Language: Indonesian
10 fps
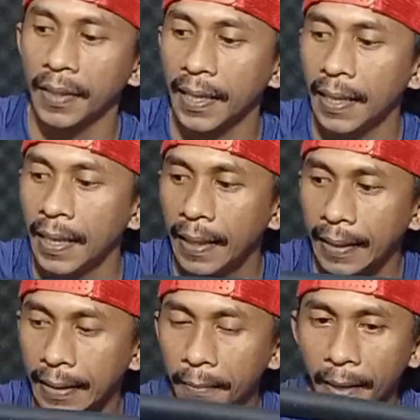Oke,
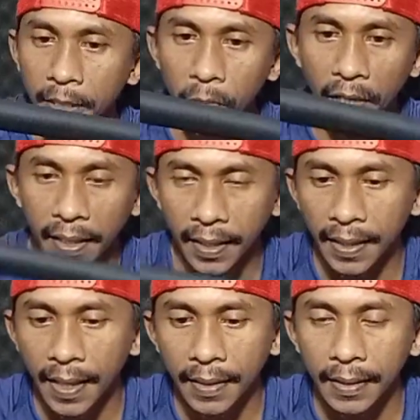kita bahas mulai
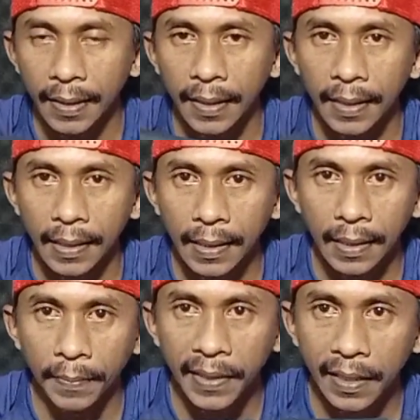dari yang
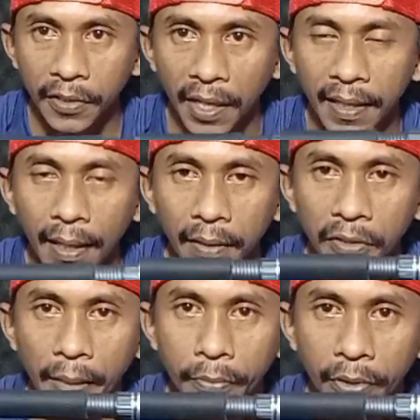uh, middle join
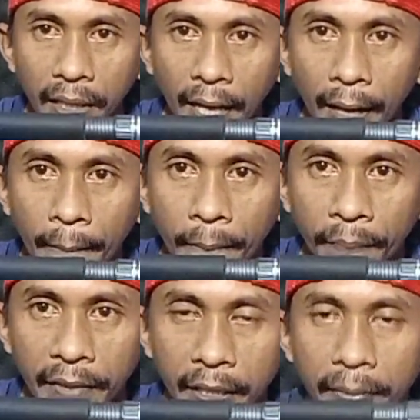atau sambung tengah.
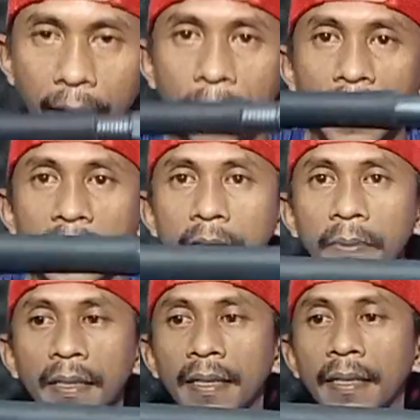Jadi penampaknya
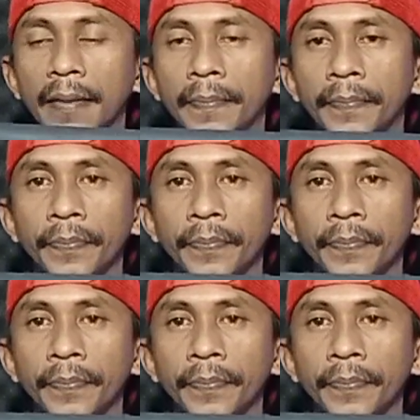seperti ini.